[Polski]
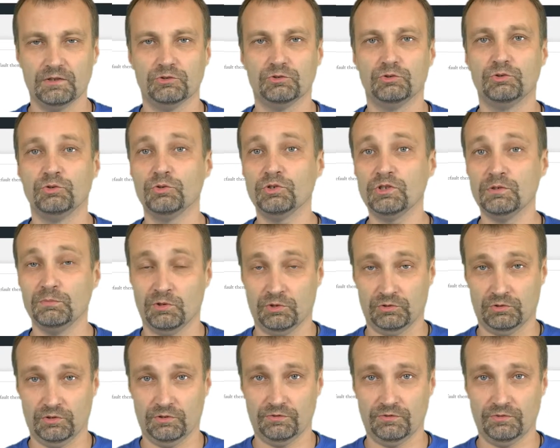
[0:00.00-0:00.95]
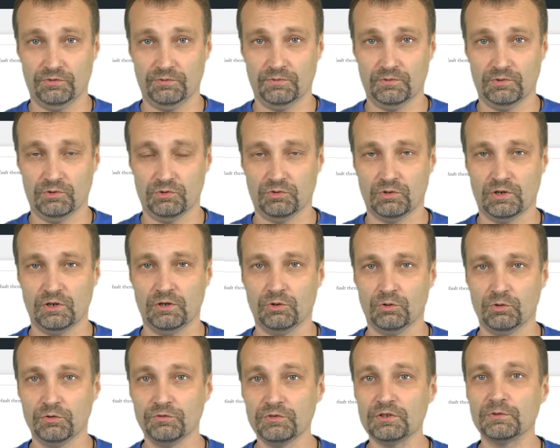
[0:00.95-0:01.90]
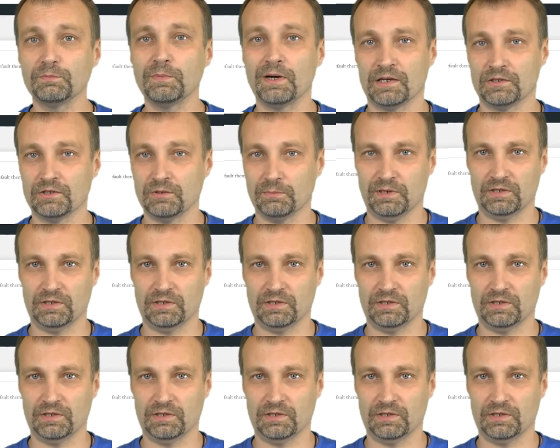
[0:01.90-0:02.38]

Drugi motyw, z którego również bardzo,